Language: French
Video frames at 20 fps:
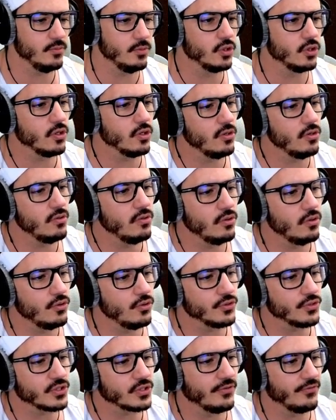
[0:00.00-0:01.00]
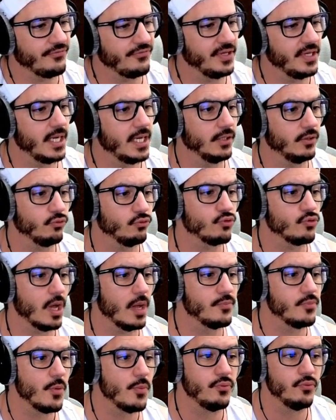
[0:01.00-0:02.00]
beaucoup, le stuff est là, toujours
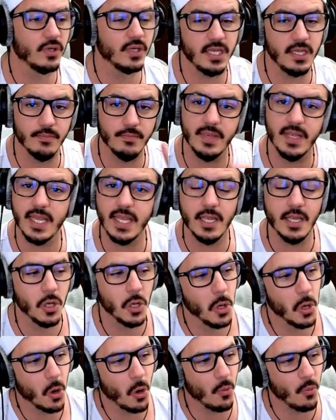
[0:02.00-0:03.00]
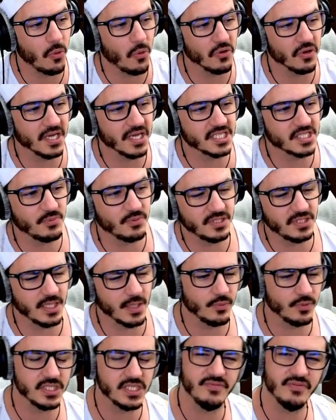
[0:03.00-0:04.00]
un peu pourri, mais on progresse petit à
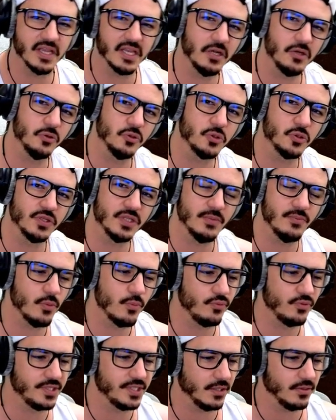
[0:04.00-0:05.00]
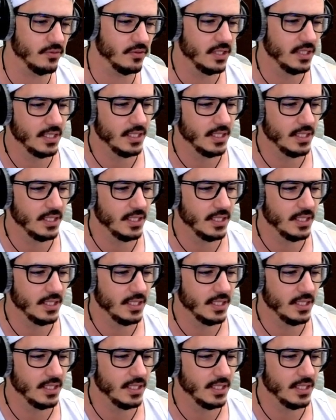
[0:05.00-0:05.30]
petit vers quelque chose d'un peu plus sérieux.